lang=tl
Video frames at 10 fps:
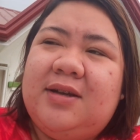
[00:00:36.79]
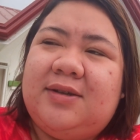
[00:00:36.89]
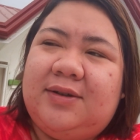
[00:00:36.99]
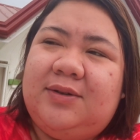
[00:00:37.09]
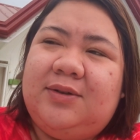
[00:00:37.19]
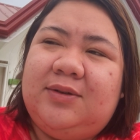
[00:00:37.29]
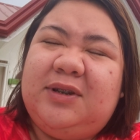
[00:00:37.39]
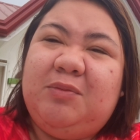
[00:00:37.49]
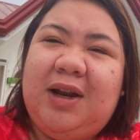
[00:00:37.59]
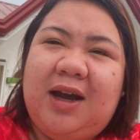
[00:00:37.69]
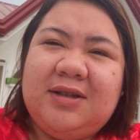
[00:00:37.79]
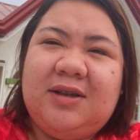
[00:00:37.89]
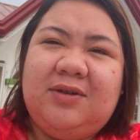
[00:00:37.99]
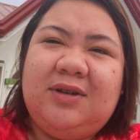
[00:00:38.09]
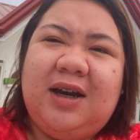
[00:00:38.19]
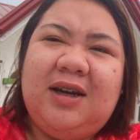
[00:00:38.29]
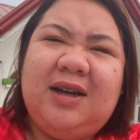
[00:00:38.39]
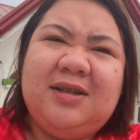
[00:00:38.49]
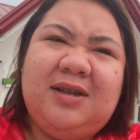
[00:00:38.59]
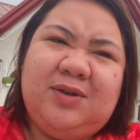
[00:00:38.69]
So, simula kasi nung
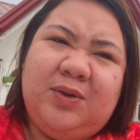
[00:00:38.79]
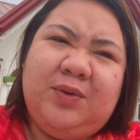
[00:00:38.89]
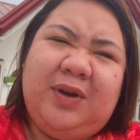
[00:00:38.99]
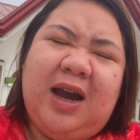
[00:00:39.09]
nanganak si Zoe,